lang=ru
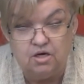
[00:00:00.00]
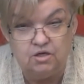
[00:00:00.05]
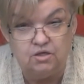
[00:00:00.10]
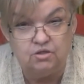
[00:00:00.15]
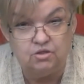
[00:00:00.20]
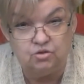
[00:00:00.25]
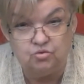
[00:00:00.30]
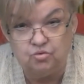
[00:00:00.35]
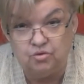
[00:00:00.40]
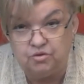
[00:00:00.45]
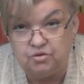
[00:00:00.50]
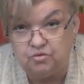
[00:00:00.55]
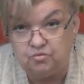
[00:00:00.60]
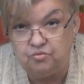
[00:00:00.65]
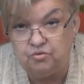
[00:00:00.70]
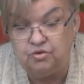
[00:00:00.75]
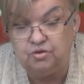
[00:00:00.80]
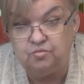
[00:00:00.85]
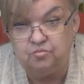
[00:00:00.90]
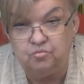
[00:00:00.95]
И не только
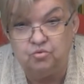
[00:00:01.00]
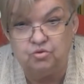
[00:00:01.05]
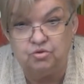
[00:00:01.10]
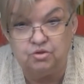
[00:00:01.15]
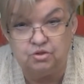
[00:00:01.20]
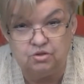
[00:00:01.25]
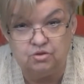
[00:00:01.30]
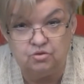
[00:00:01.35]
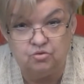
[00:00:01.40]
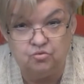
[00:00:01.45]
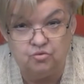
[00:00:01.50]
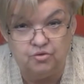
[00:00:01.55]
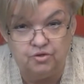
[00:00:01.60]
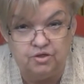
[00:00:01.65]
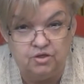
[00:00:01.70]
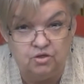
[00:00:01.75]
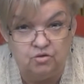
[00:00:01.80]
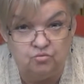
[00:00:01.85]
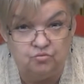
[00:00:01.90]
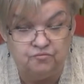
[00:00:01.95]
у лимона, но
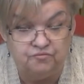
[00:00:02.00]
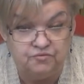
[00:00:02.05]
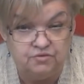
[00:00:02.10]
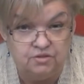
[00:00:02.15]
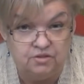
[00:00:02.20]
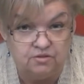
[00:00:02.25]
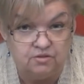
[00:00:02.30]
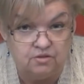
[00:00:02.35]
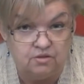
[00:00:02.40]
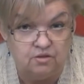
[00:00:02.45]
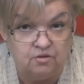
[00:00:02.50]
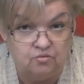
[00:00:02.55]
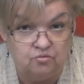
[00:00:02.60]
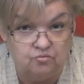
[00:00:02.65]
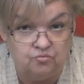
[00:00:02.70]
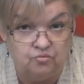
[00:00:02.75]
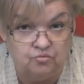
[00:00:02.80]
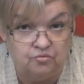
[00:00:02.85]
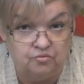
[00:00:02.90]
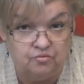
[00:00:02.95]
и у всех э,
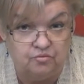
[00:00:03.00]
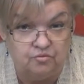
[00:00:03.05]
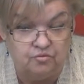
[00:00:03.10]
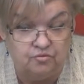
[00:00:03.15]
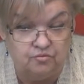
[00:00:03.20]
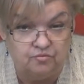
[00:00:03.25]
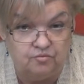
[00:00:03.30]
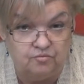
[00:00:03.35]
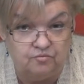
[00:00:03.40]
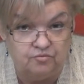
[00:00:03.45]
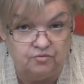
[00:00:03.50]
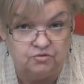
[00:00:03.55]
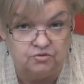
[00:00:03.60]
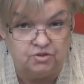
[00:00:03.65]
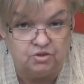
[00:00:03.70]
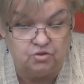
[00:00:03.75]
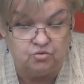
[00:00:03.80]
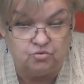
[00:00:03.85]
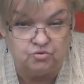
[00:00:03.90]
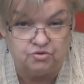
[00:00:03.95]
э,
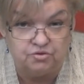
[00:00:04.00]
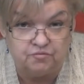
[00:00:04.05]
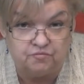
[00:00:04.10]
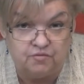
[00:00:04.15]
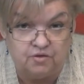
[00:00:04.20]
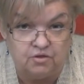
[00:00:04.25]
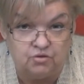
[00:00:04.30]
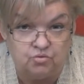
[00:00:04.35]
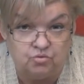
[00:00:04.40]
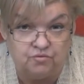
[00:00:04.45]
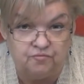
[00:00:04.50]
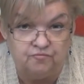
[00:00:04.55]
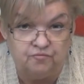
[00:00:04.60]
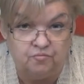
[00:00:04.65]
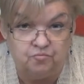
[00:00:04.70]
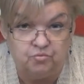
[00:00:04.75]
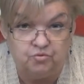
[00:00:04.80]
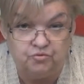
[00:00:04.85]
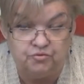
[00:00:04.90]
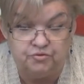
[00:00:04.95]
цитрусов, которые
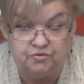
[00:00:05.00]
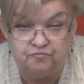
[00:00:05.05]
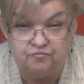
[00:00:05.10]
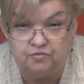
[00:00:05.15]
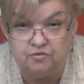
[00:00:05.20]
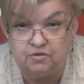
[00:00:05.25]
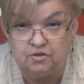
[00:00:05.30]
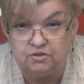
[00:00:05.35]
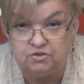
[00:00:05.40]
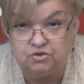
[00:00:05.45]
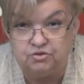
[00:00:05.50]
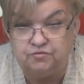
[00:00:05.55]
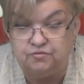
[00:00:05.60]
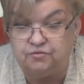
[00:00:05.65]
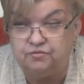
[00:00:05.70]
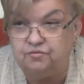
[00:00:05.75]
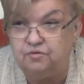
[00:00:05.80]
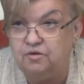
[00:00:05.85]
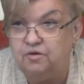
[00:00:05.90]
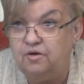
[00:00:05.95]
вы будете
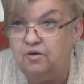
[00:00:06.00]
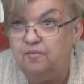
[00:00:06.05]
выращивать